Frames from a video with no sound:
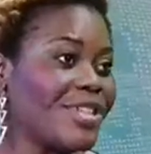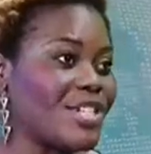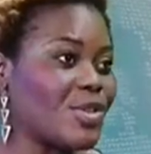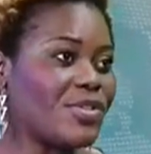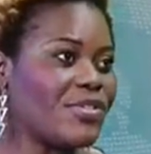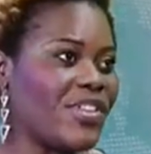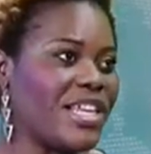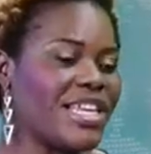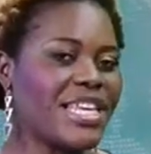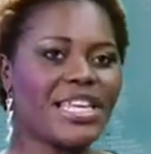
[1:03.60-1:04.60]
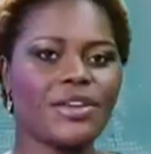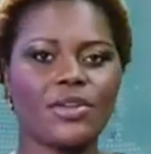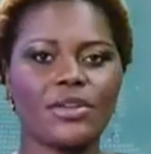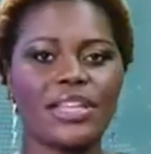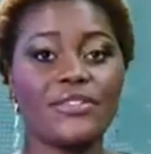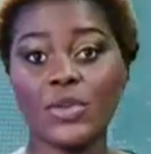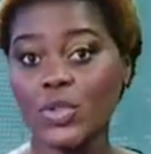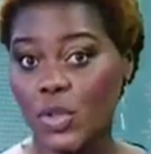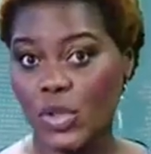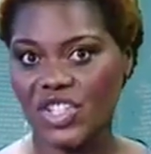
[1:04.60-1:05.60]
les jeunes filles qui euh, devront
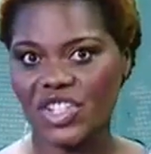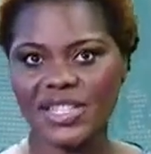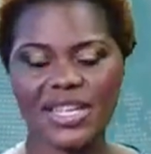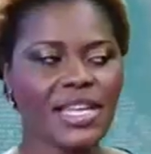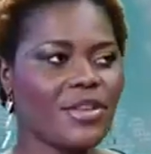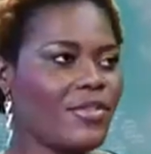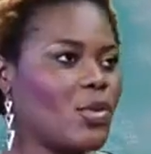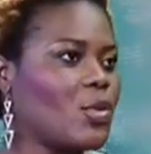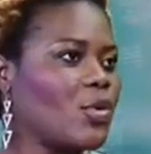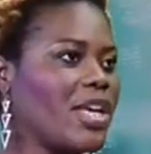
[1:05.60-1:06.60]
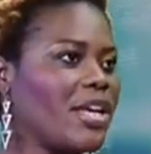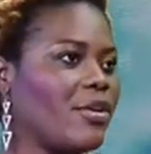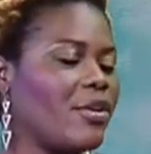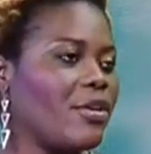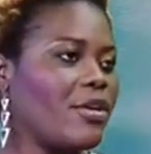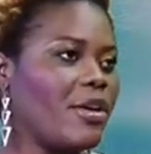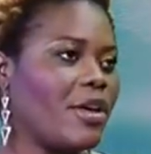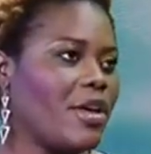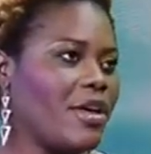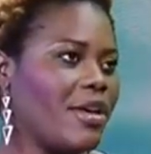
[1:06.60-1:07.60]
s'enregistrer vont courir euh,
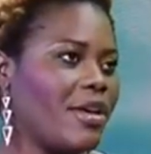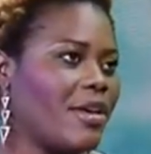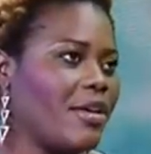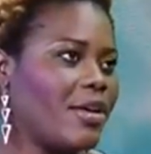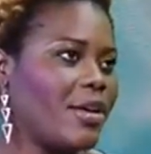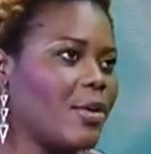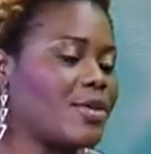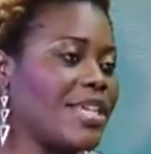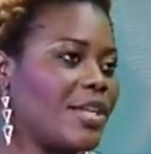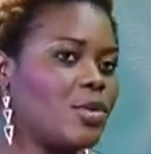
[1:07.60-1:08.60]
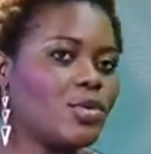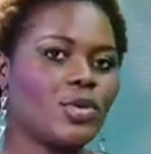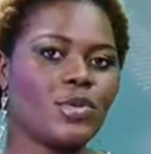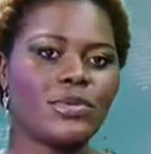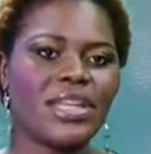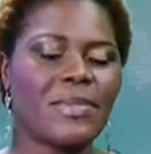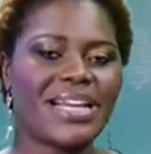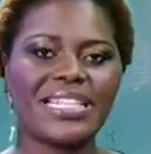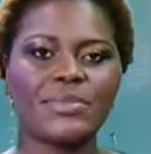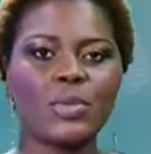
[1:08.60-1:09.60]
euh, en talent d'un
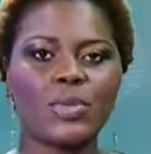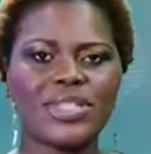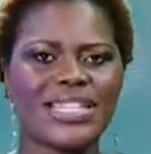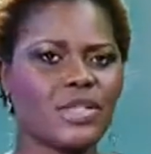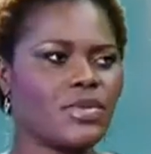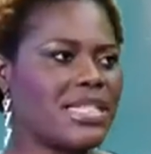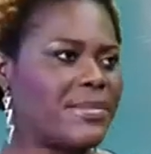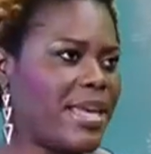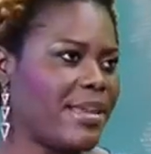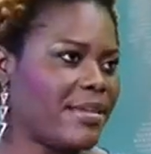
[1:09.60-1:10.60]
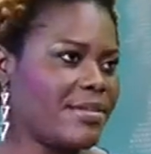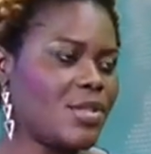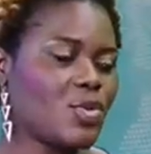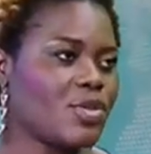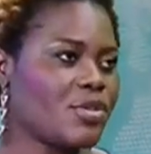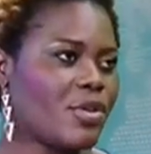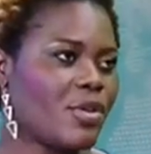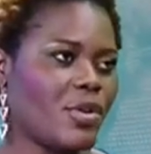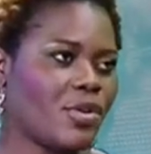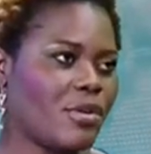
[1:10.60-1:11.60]
maximum de 7 cm. C'est juste
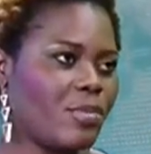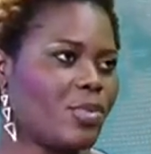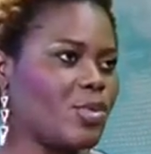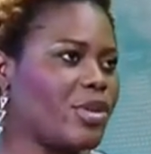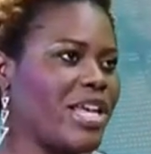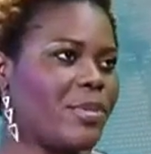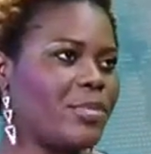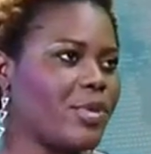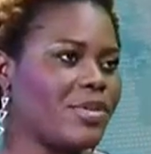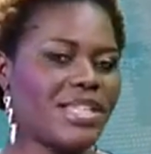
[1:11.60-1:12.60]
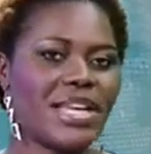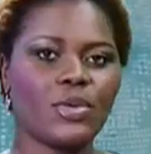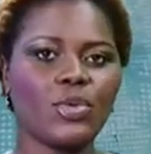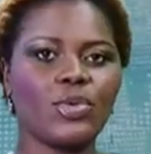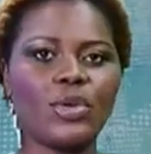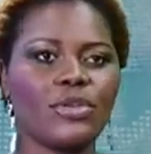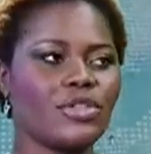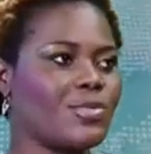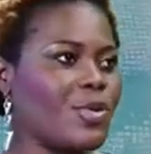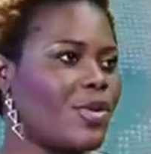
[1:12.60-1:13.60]
pour donner un buzz, c'est un coup de
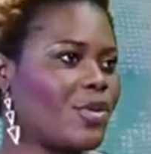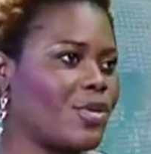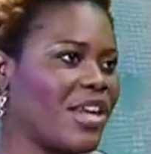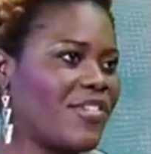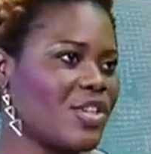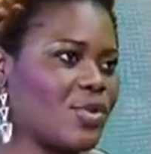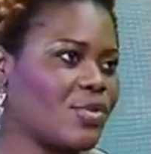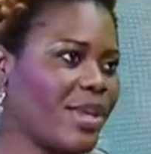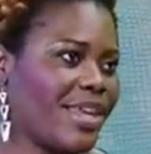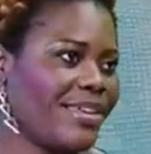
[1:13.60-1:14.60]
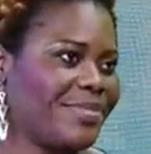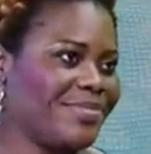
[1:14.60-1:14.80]
lancement de la Fashion Week.